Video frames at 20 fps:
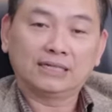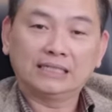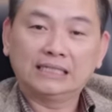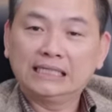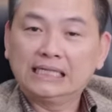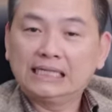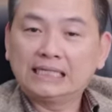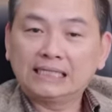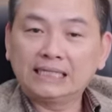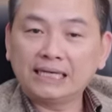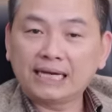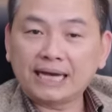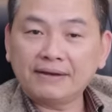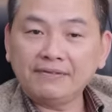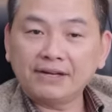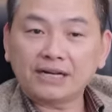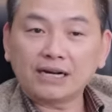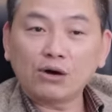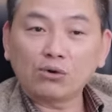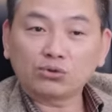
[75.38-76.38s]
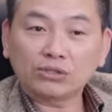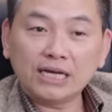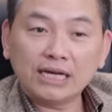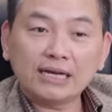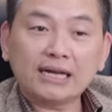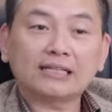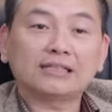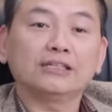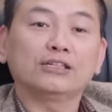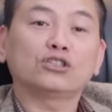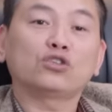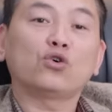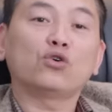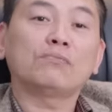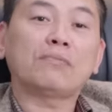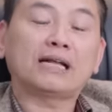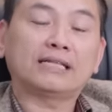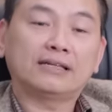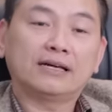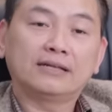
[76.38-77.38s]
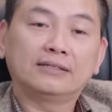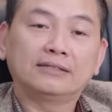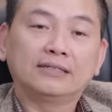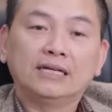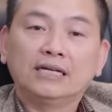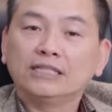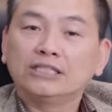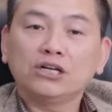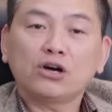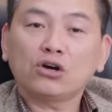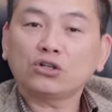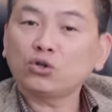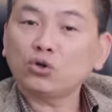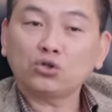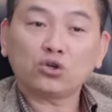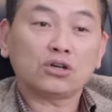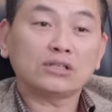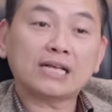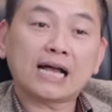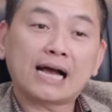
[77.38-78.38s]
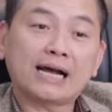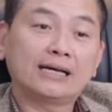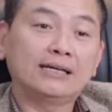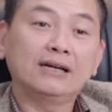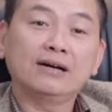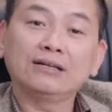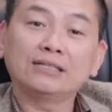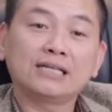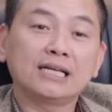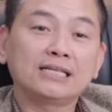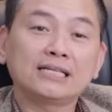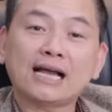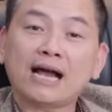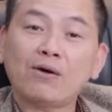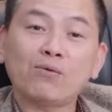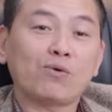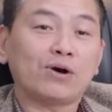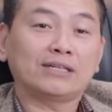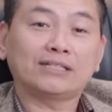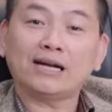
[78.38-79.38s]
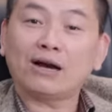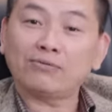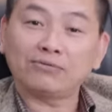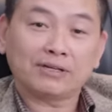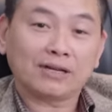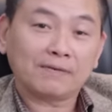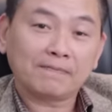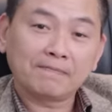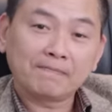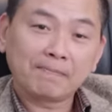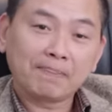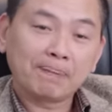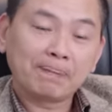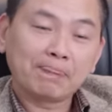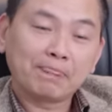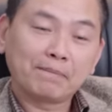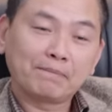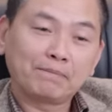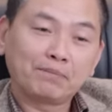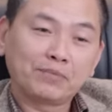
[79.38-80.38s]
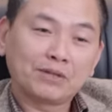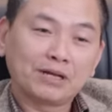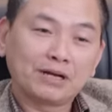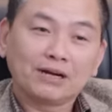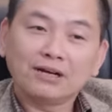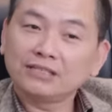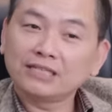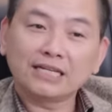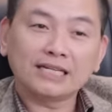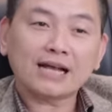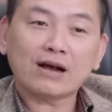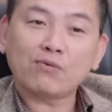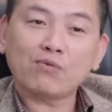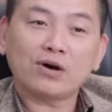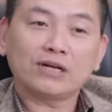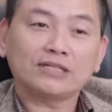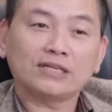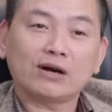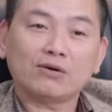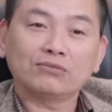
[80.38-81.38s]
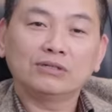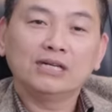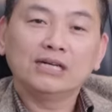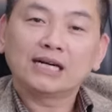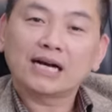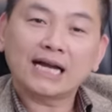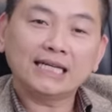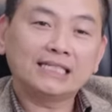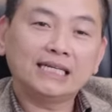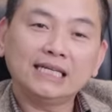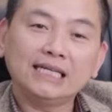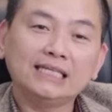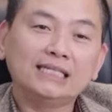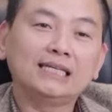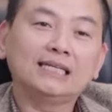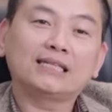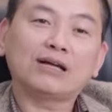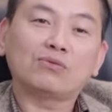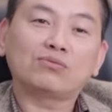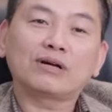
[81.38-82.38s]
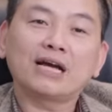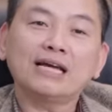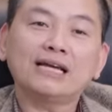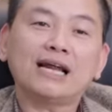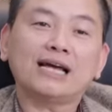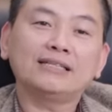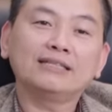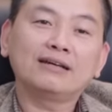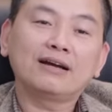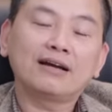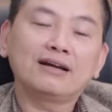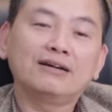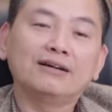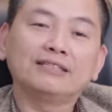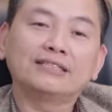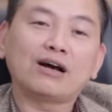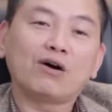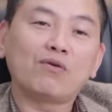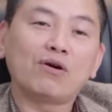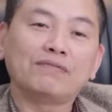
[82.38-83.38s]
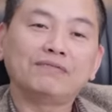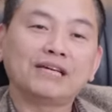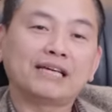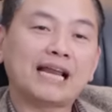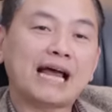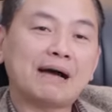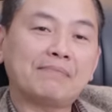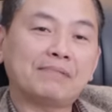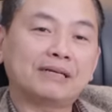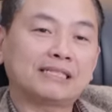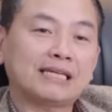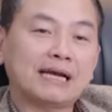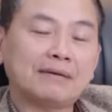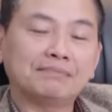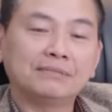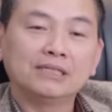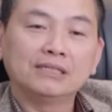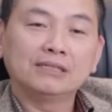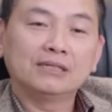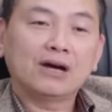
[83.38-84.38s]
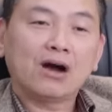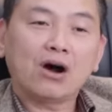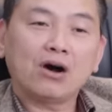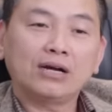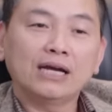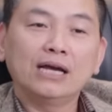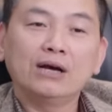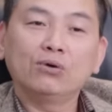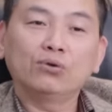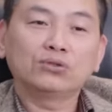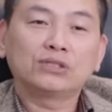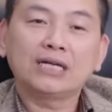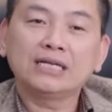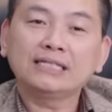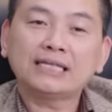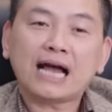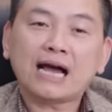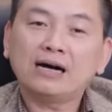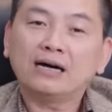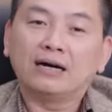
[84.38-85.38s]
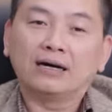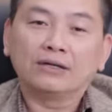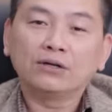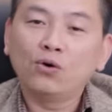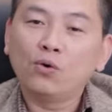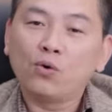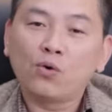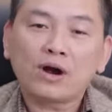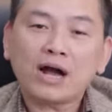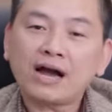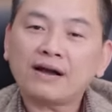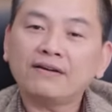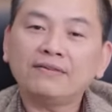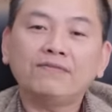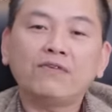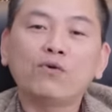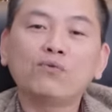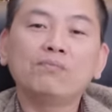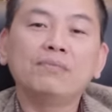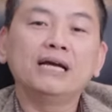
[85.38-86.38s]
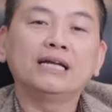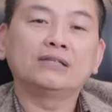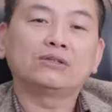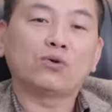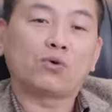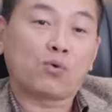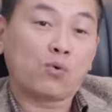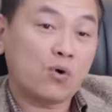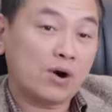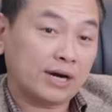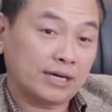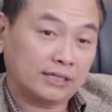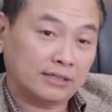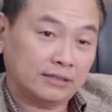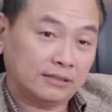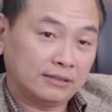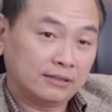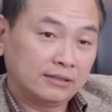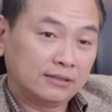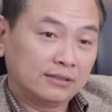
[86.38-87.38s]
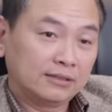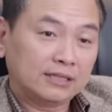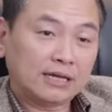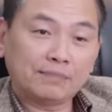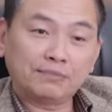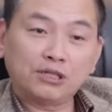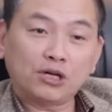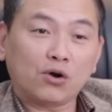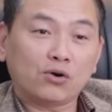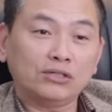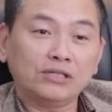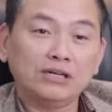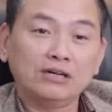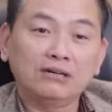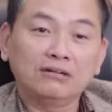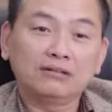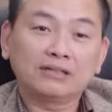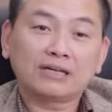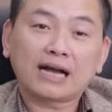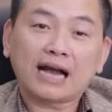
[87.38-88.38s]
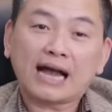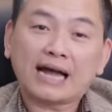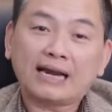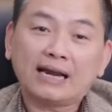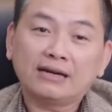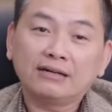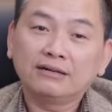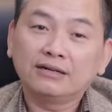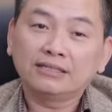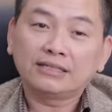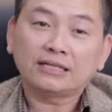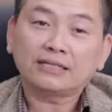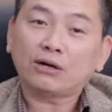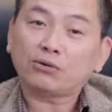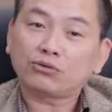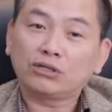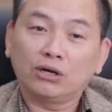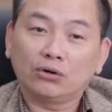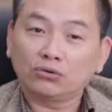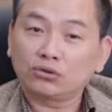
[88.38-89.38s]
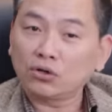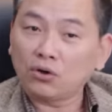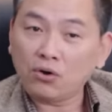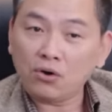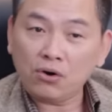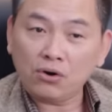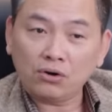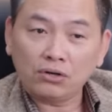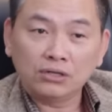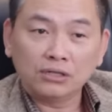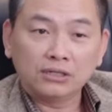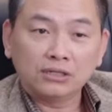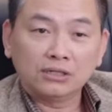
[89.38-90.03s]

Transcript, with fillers: đấy thì cái việc đầu tiên là tự tôn bản thân chứ còn tôi cho rằng cái nơi sinh ra không quan trọng nhé nơi sinh ra cũng quan trọng các anh chị nhìn tổng kết lại những cái người giàu ở Việt Nam mà xem họ đều sinh ra ở đủ các cái vùng miền tổ quốc cái chứ thậm chí có những người cả là người dân tộc thiểu số